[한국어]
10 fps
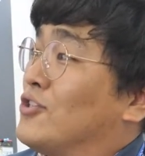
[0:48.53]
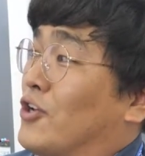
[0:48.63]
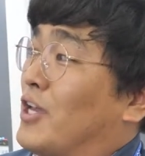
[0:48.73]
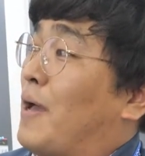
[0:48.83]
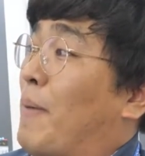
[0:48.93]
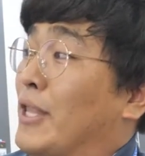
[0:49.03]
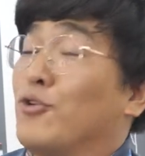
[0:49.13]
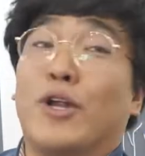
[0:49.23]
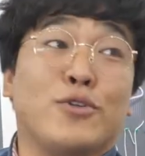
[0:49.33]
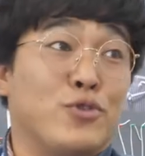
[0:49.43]
저희가
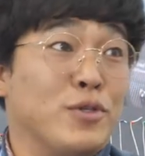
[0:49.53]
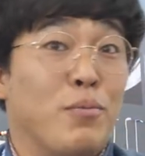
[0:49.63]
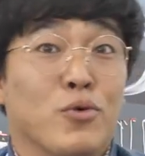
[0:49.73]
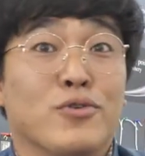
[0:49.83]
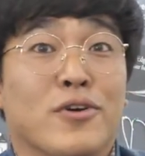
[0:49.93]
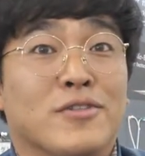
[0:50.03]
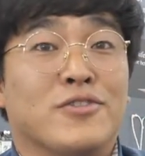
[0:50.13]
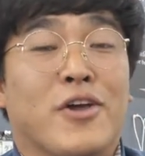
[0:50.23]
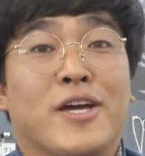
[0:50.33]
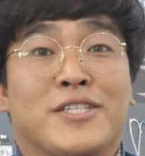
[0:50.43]
바늘을 할 수 있는 모든
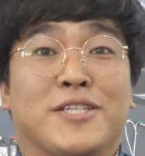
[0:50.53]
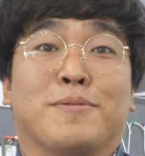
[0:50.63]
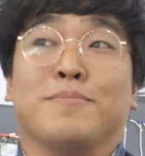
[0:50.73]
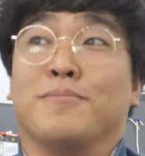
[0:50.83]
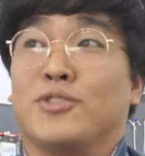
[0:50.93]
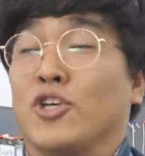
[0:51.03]
것을 저희가 지금